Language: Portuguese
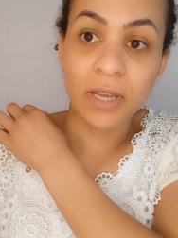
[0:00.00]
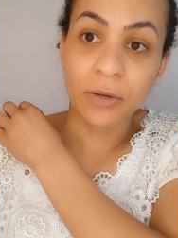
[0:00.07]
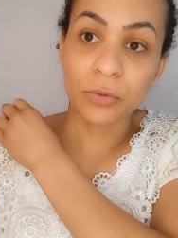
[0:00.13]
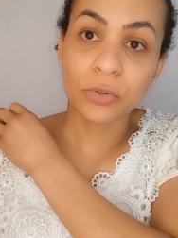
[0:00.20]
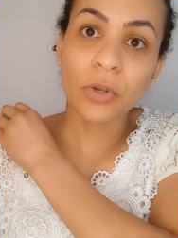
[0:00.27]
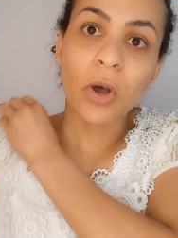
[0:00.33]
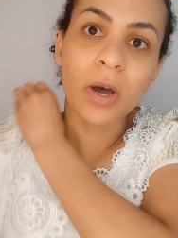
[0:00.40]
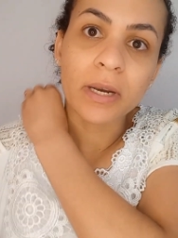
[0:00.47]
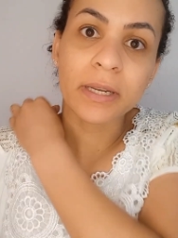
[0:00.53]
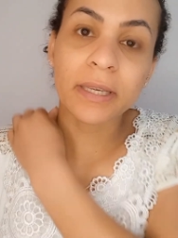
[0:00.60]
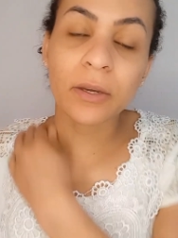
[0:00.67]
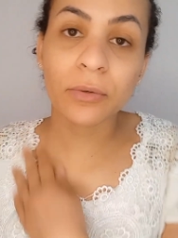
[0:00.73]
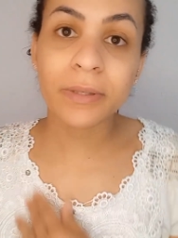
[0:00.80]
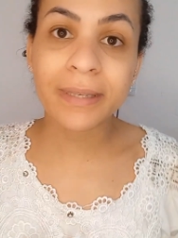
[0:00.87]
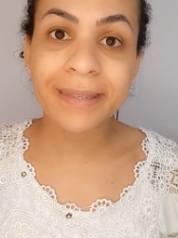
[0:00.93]
da Eudora
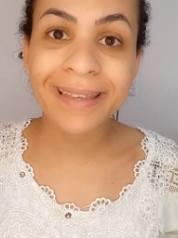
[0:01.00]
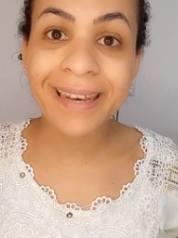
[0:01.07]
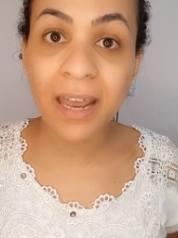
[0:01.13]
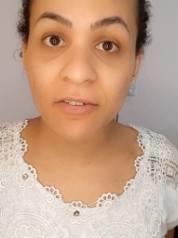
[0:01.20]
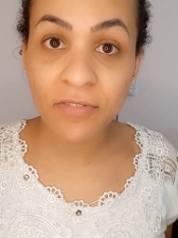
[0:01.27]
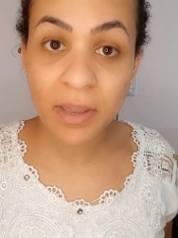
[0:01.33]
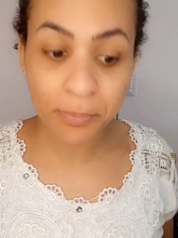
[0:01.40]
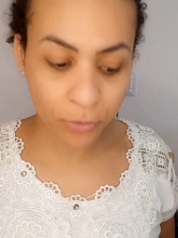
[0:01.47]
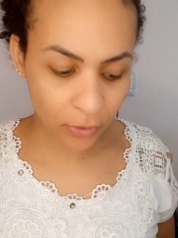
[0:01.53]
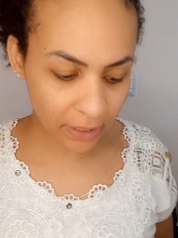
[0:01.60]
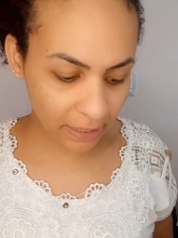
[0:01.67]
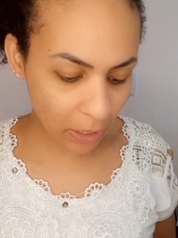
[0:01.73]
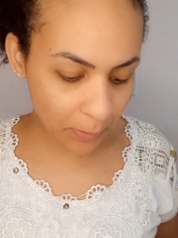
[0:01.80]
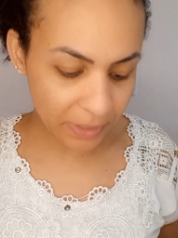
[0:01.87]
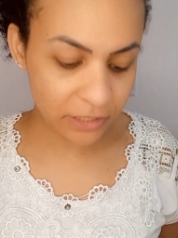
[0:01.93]
que eu gravei pro
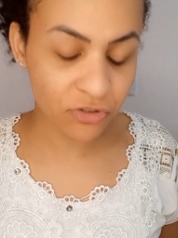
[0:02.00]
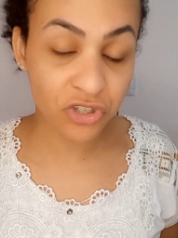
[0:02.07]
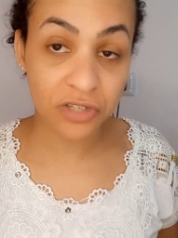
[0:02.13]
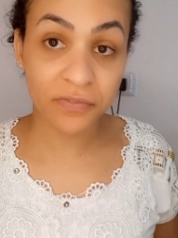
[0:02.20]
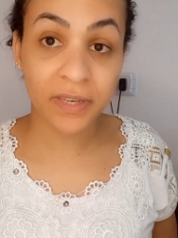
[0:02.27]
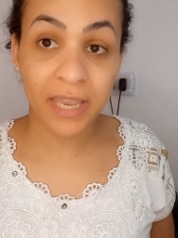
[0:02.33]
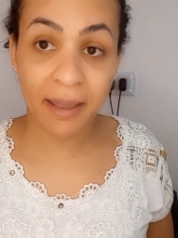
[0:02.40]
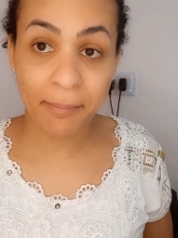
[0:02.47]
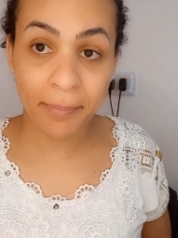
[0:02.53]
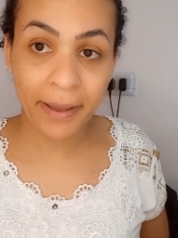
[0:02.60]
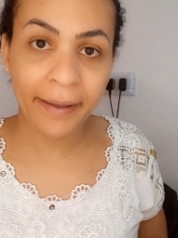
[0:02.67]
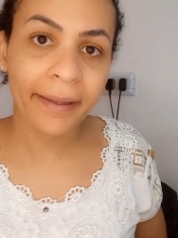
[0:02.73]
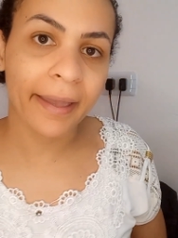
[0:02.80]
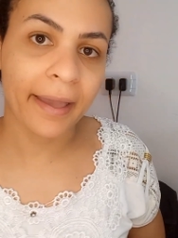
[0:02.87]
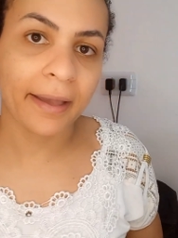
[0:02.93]
canal, mas eu tive que
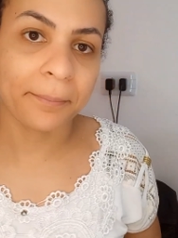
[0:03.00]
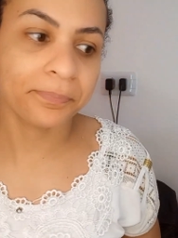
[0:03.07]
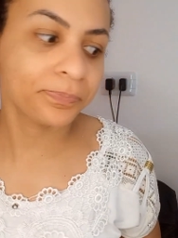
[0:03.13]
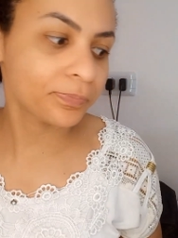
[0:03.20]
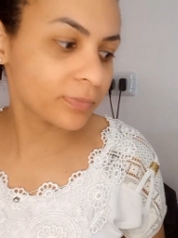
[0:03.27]
apagar.